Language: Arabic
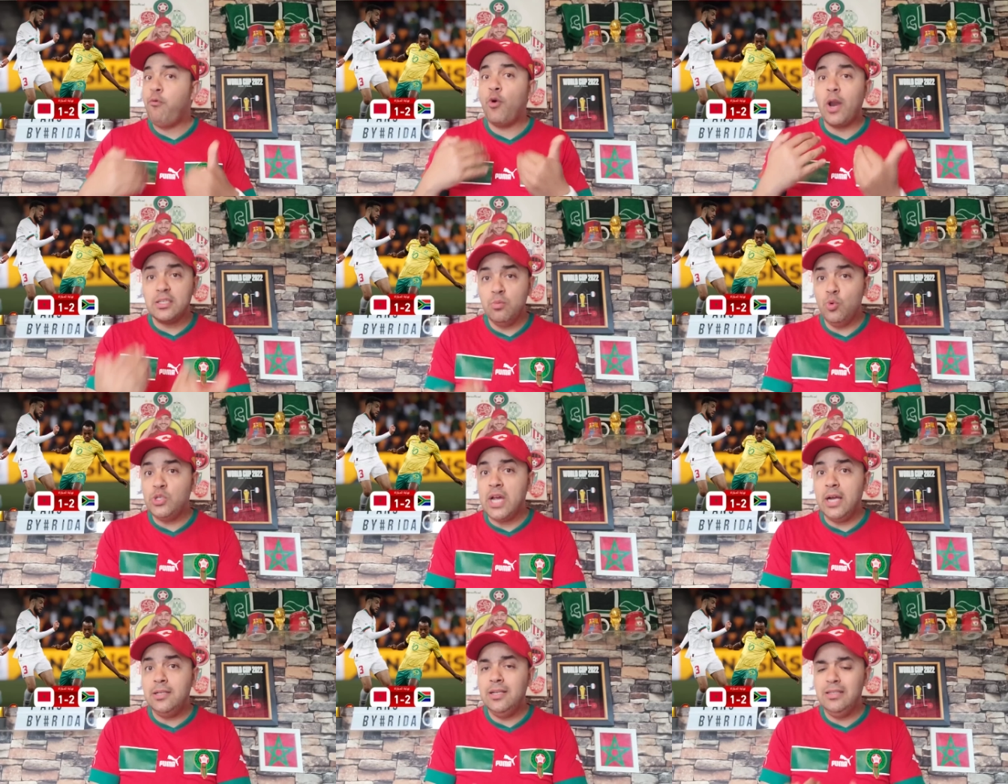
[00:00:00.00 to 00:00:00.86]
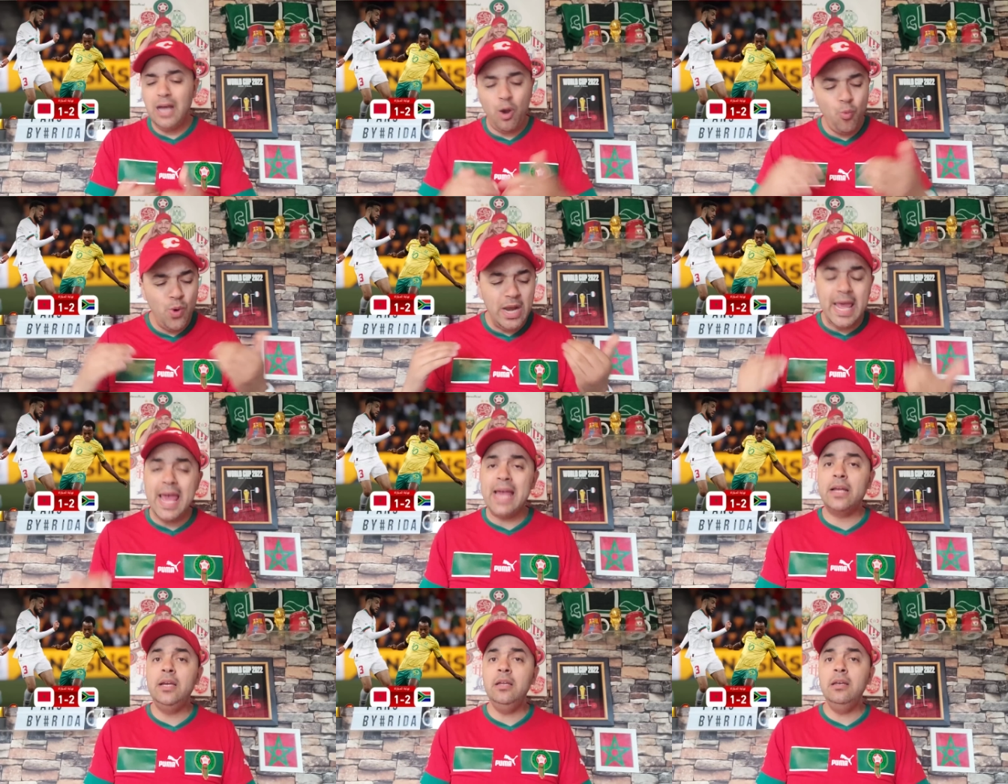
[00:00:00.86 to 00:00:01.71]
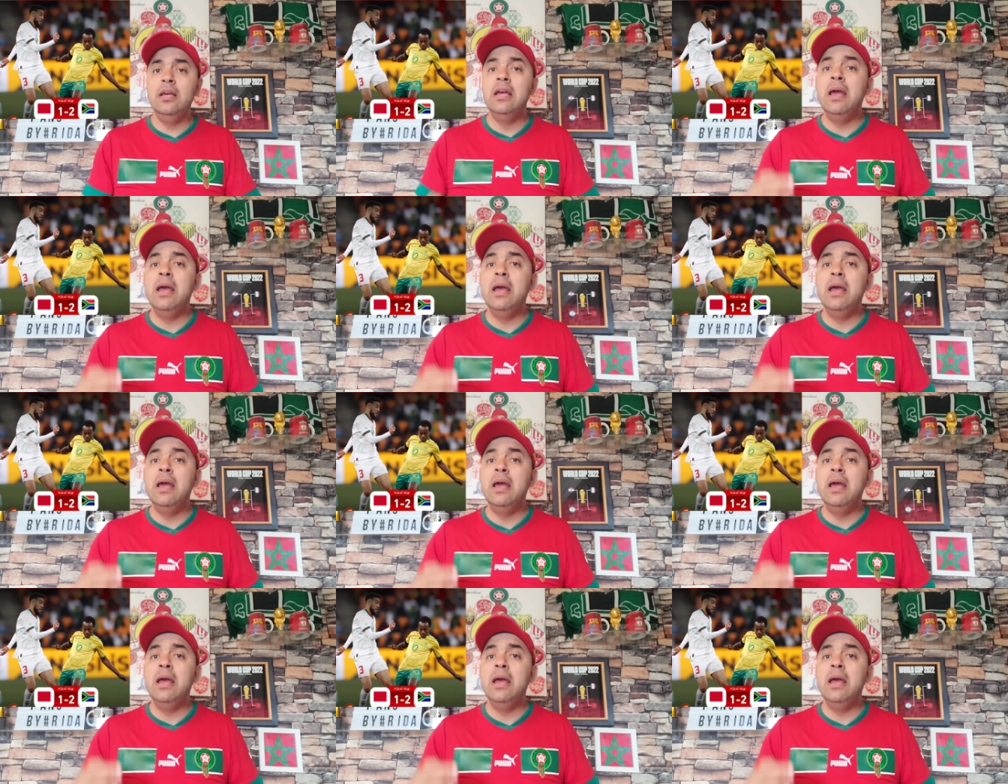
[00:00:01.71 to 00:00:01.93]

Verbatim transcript: فرص متعدده ولكن